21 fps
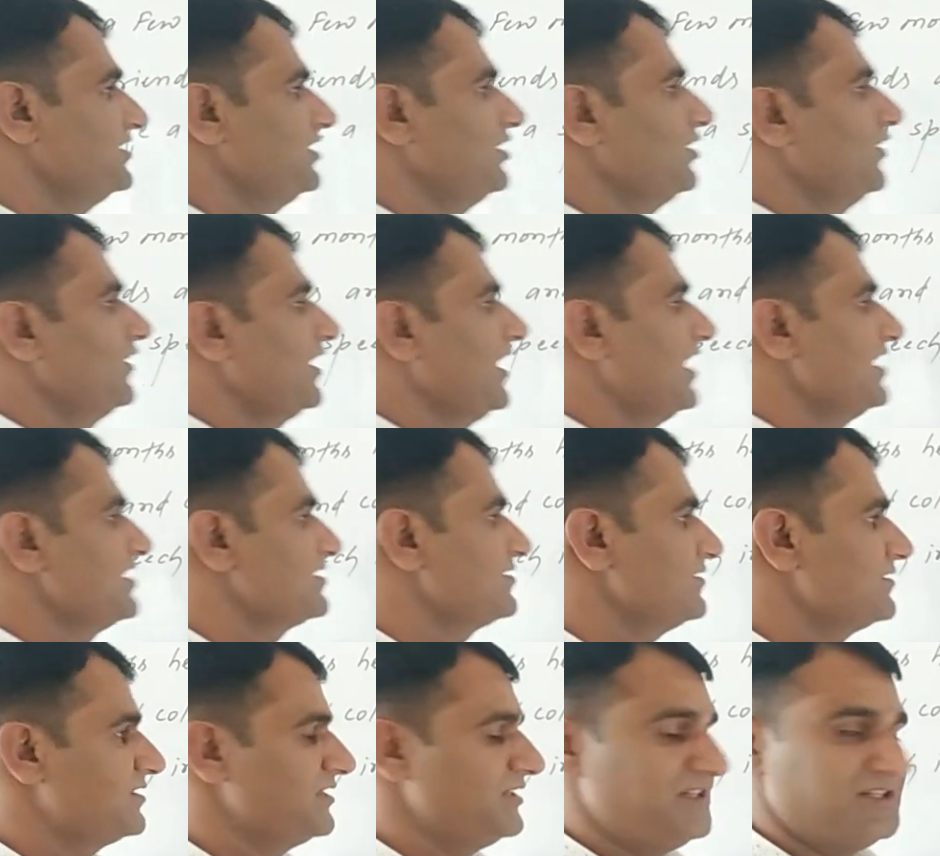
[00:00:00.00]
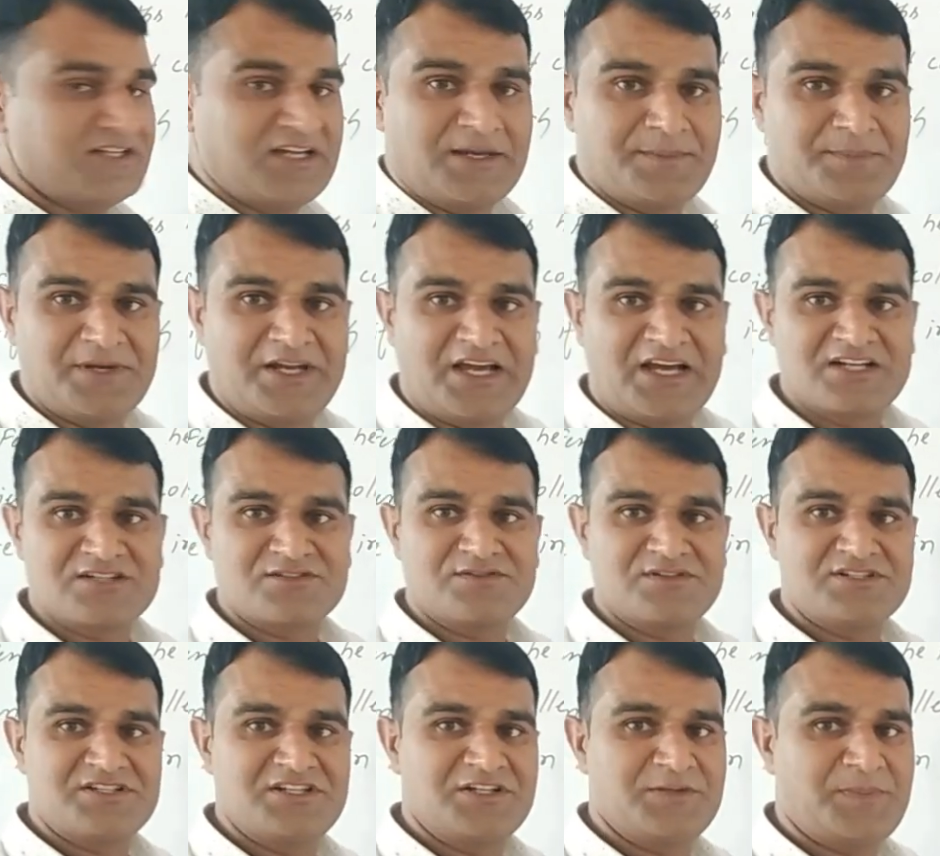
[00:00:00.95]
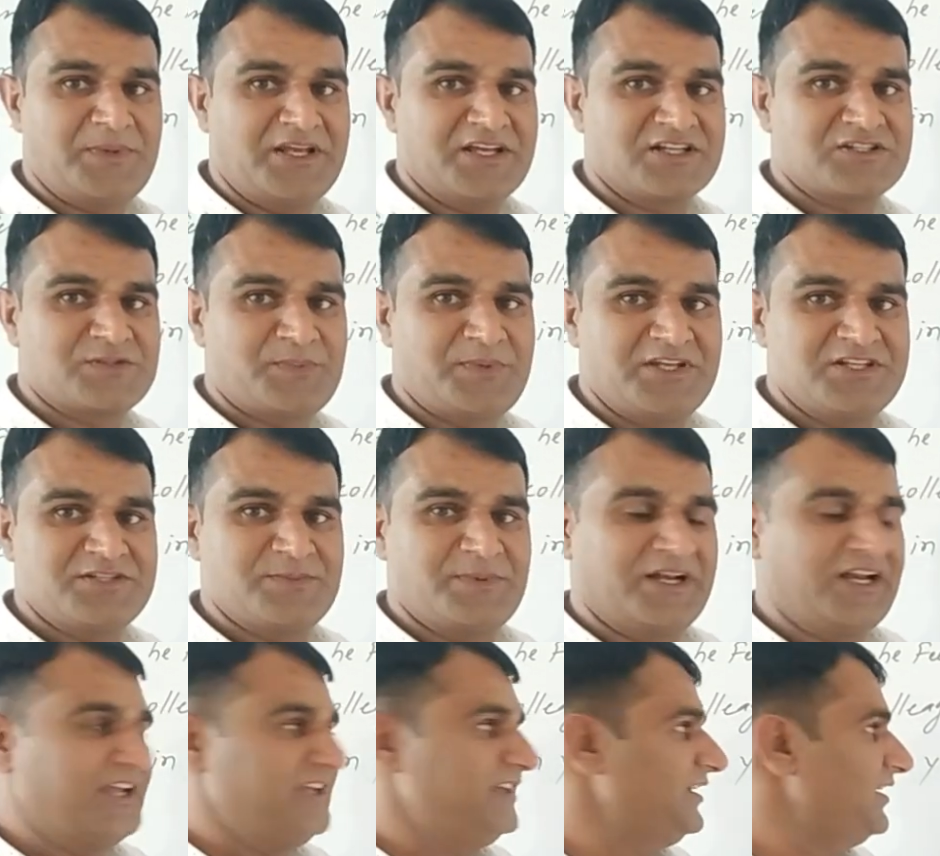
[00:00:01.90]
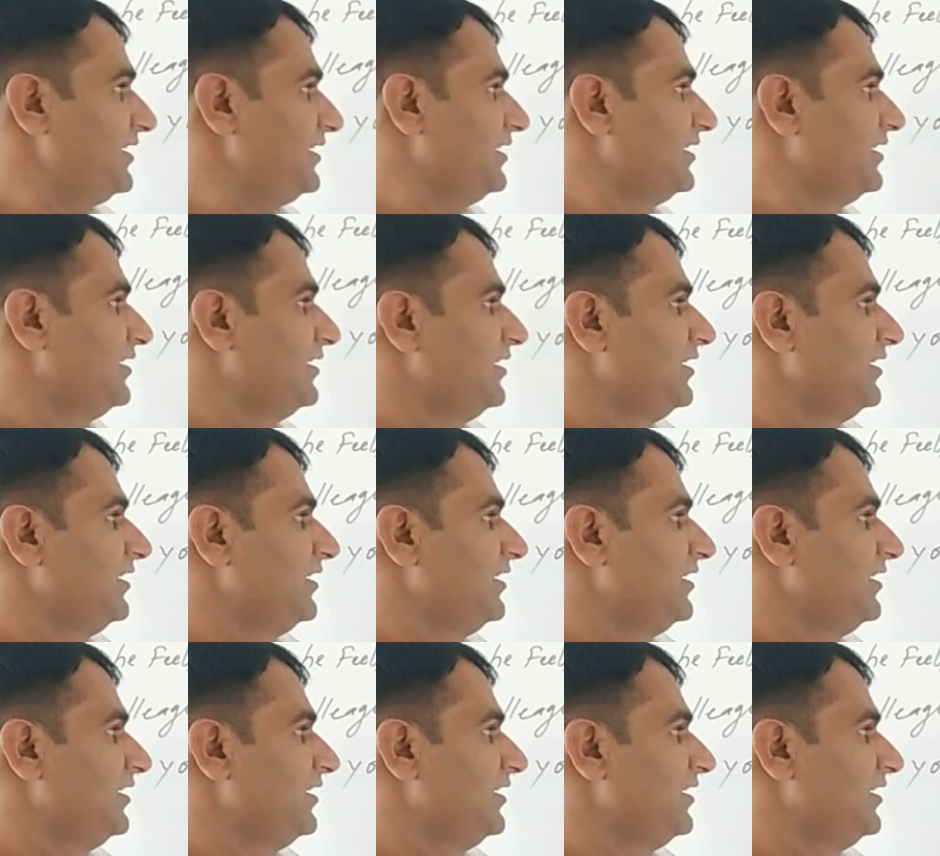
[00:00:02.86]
इन योर आंसर सीट अपने आंसर सीट पे एक स्पीच बनाइए